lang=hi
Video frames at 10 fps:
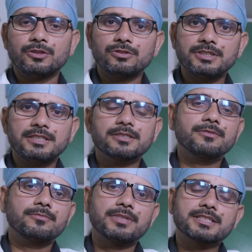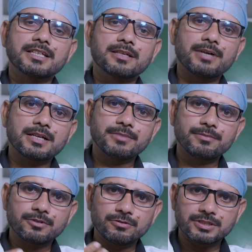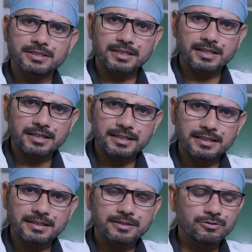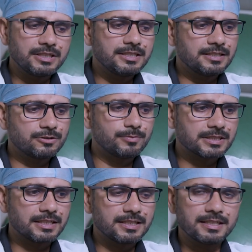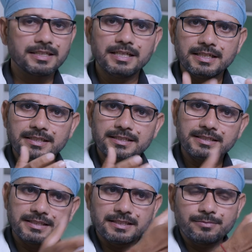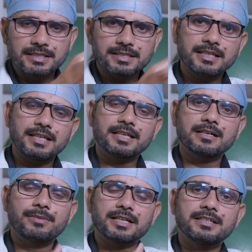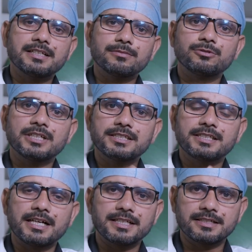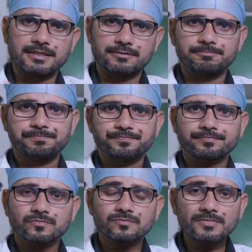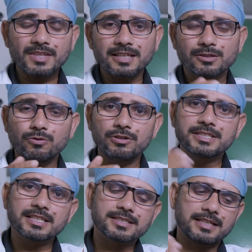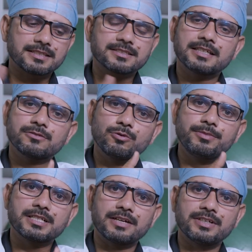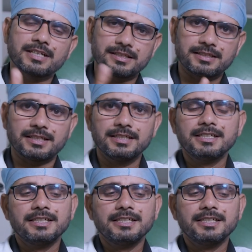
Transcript: तो इस मसल के बारे में हम क्यों चर्चा कर रहे हैं क्योंकि ये जो मसल है इसी में से एक हमारा नर्व होता है सियाटिक नर्व तो वो इसके साथ साथ वो भी ट्रेवल करता है